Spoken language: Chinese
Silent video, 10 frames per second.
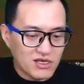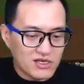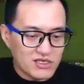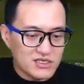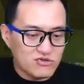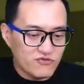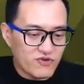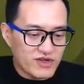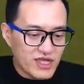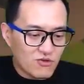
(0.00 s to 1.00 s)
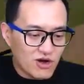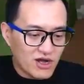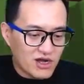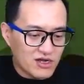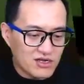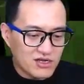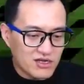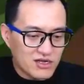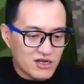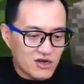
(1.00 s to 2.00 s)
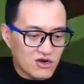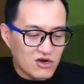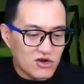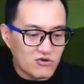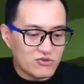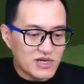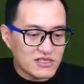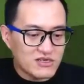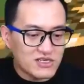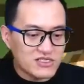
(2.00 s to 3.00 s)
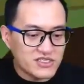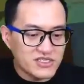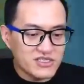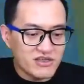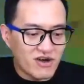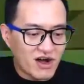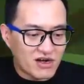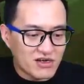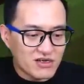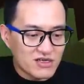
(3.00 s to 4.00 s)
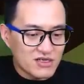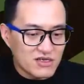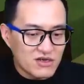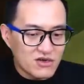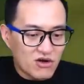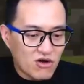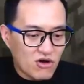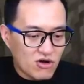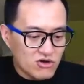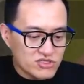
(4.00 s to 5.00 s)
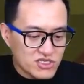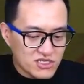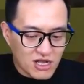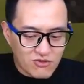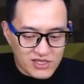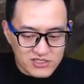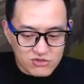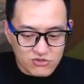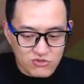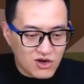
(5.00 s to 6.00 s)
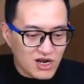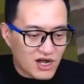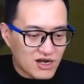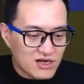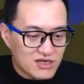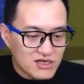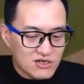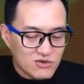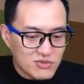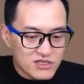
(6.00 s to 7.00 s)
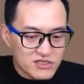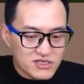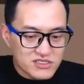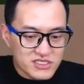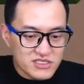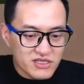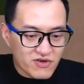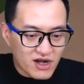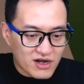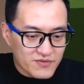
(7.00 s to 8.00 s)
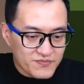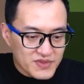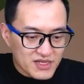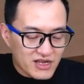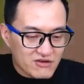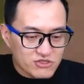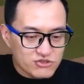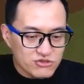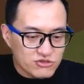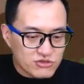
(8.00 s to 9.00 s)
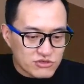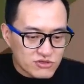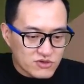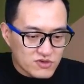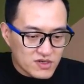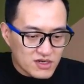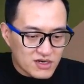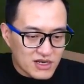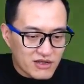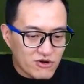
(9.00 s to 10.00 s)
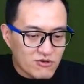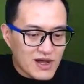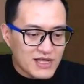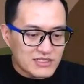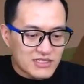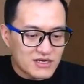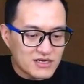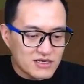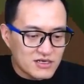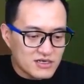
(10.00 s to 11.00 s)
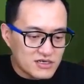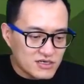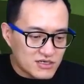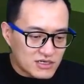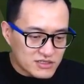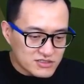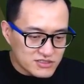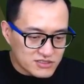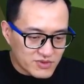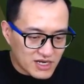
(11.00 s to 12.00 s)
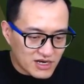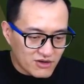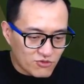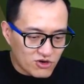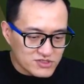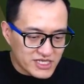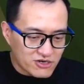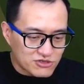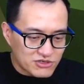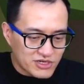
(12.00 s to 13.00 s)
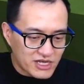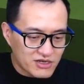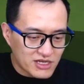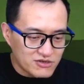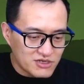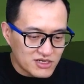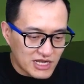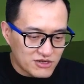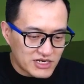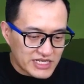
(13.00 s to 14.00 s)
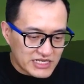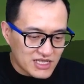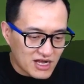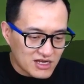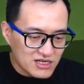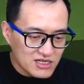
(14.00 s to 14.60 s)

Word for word: 一顿放烟花呀，哦，我们来到了一个新地方，哦，第一大关已经通过了，我们来到一个新地方，Level Two，Level One，哦，这是什么？Level Zero，还有还有还有零呢，